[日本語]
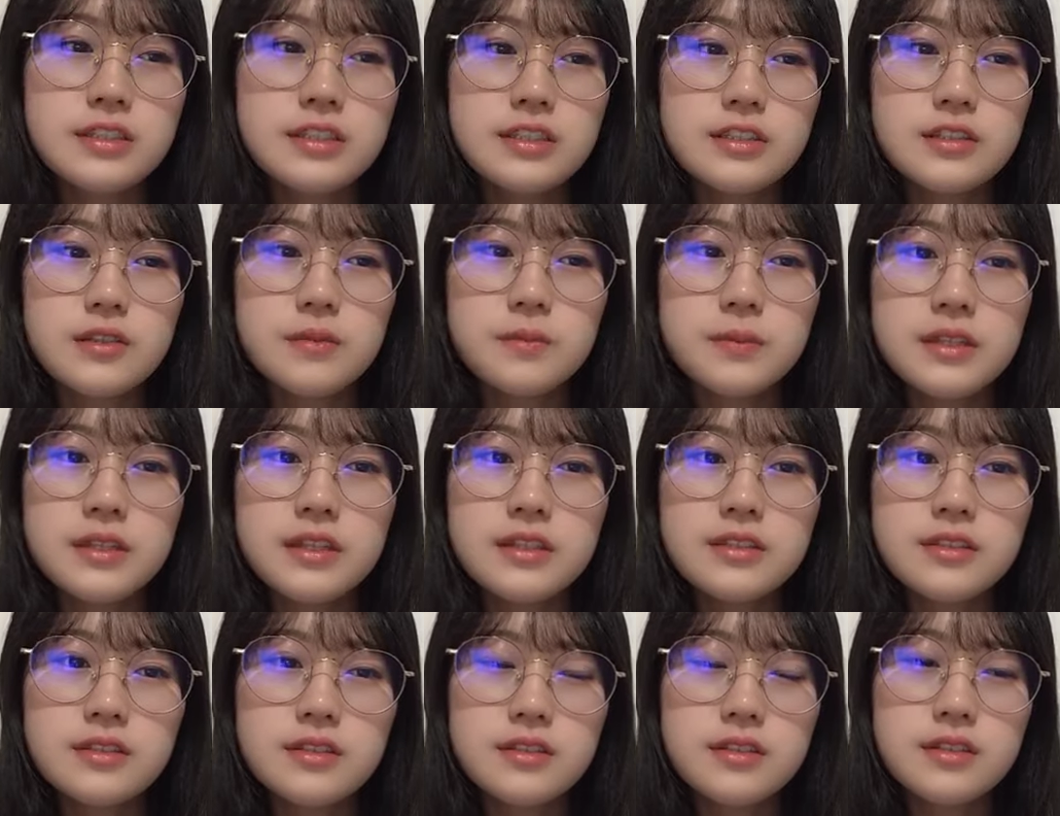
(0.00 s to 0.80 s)
くるみと
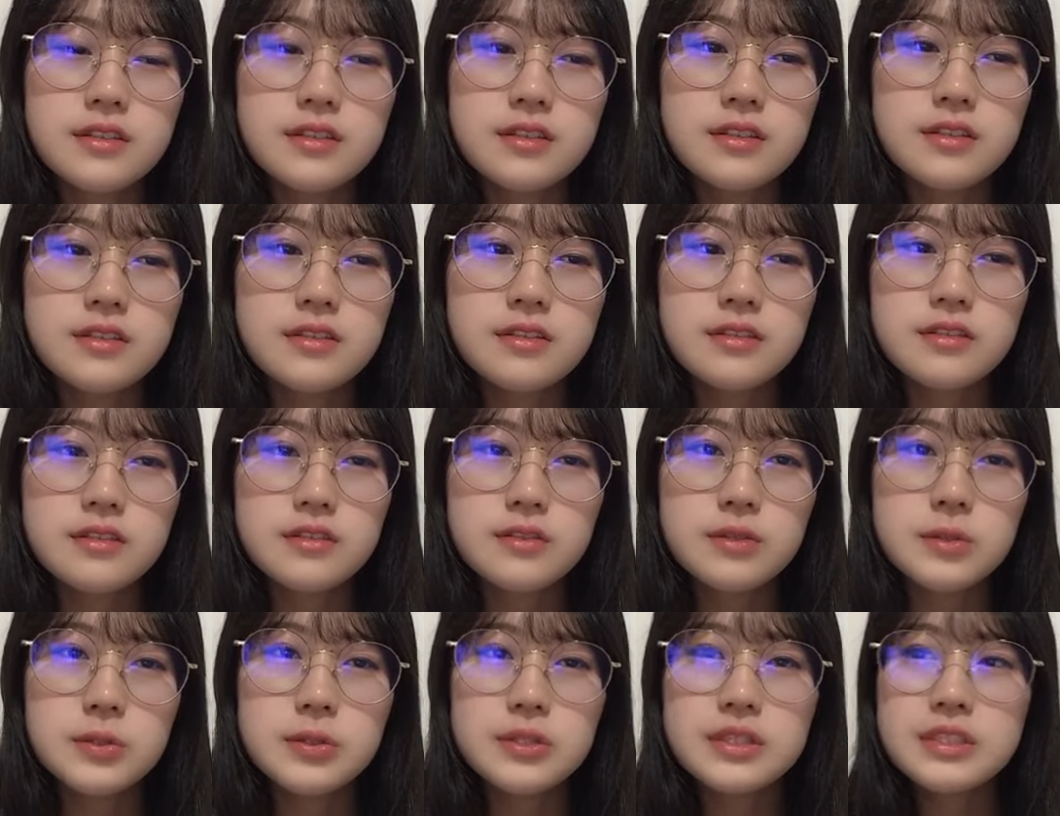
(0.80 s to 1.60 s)
イブとひじりと
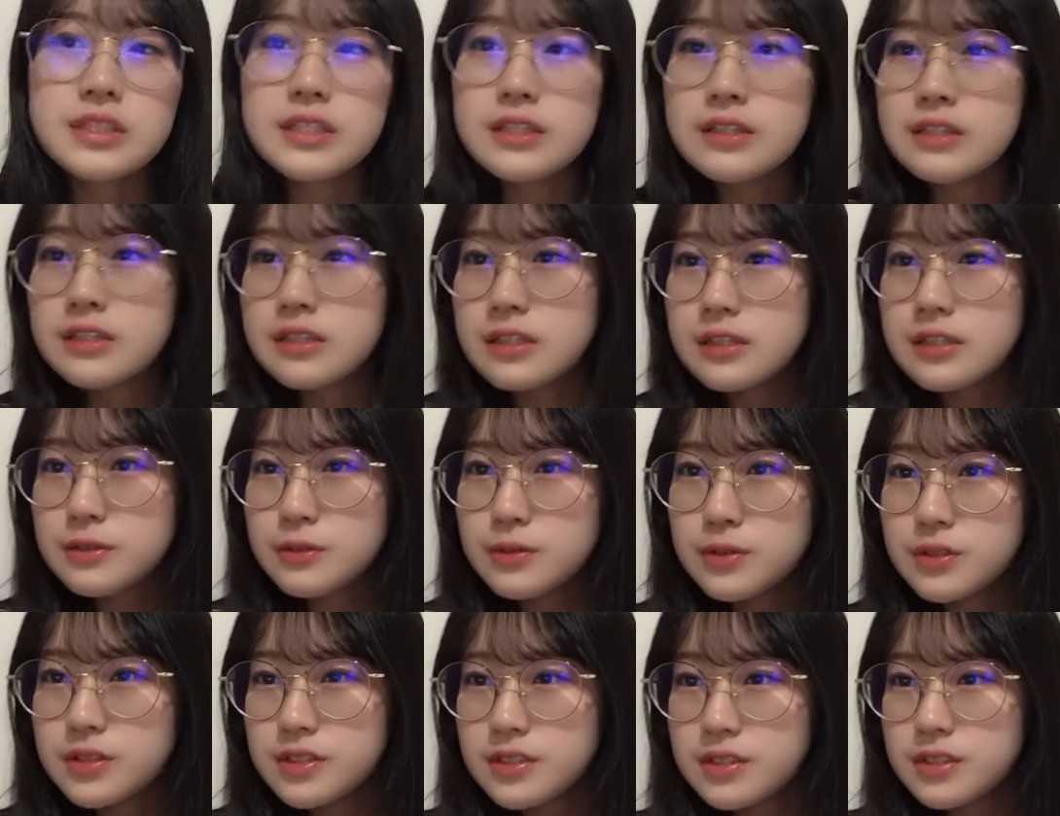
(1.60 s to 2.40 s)
ピナって
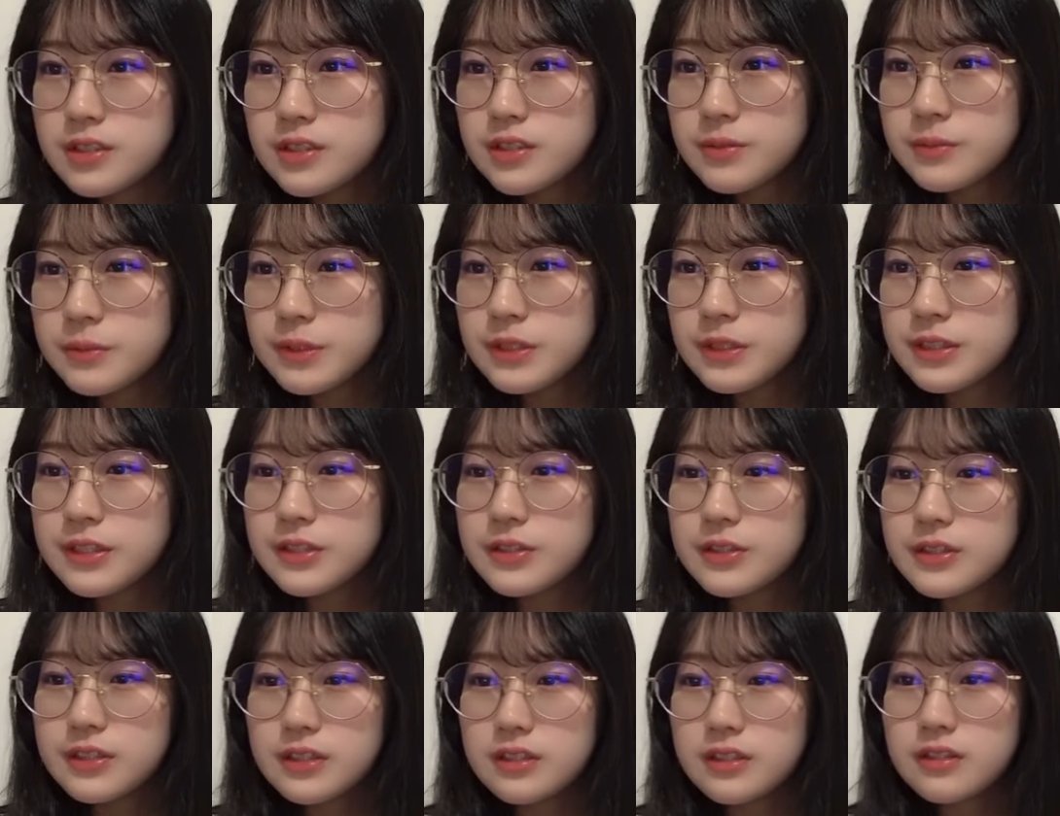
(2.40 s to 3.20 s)
5期生の
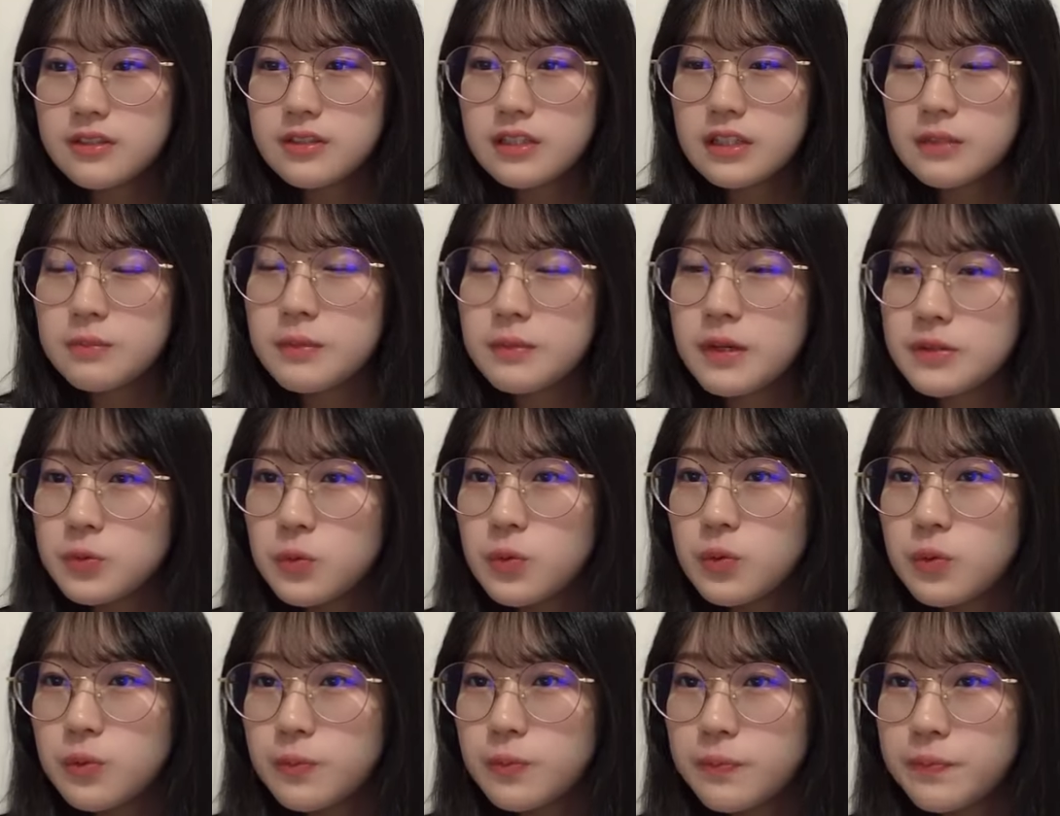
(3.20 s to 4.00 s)
中年下面
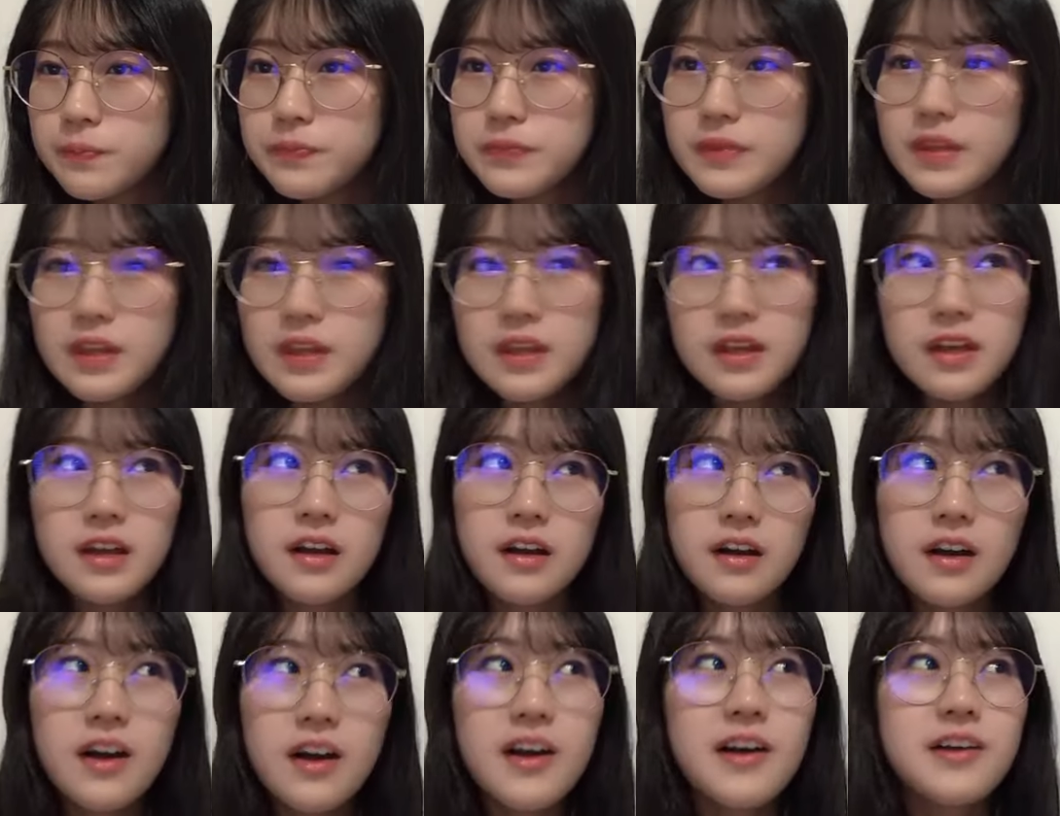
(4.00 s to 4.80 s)
だよね
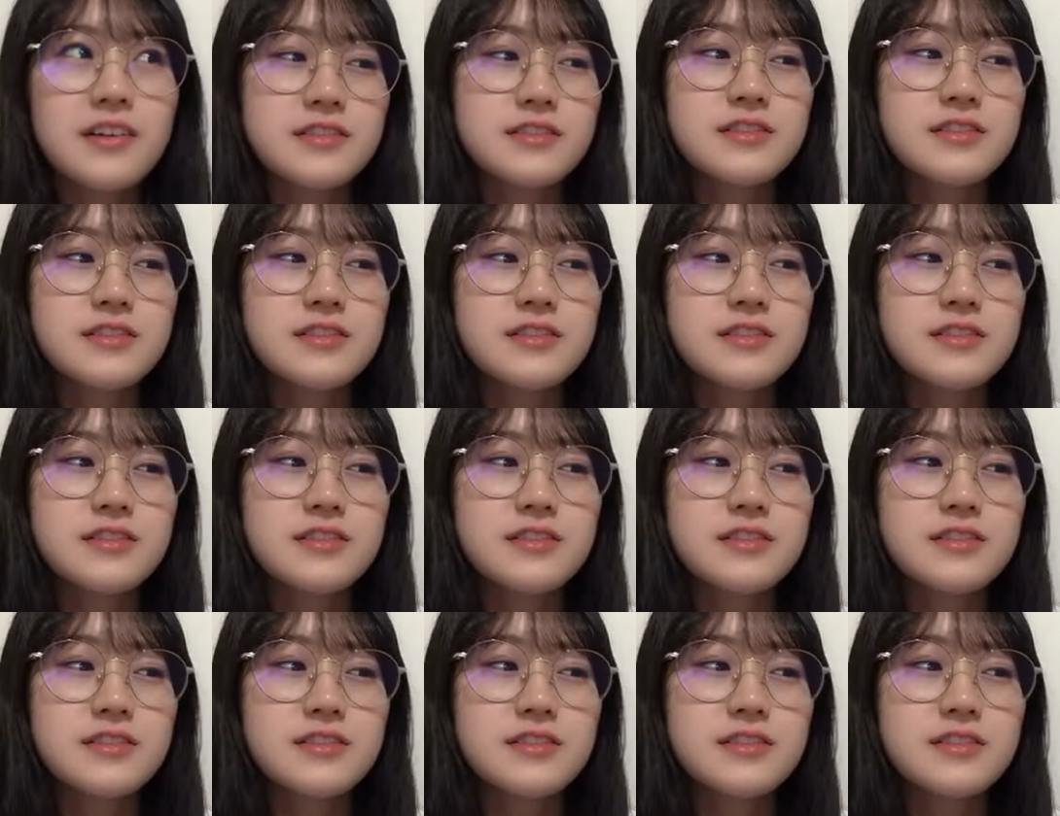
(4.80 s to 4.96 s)
今の